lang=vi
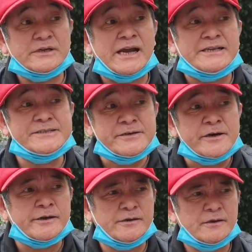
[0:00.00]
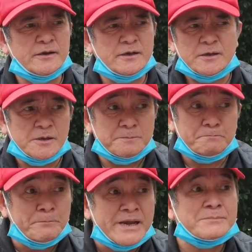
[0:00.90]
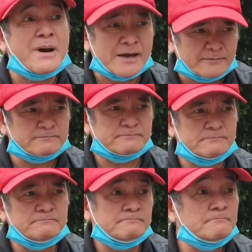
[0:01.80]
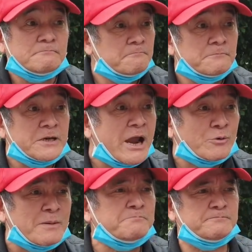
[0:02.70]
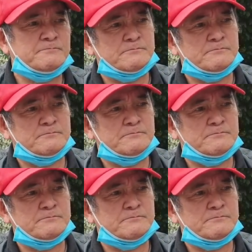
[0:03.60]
ngày xưa ấy, miền Bắc nghèo lắm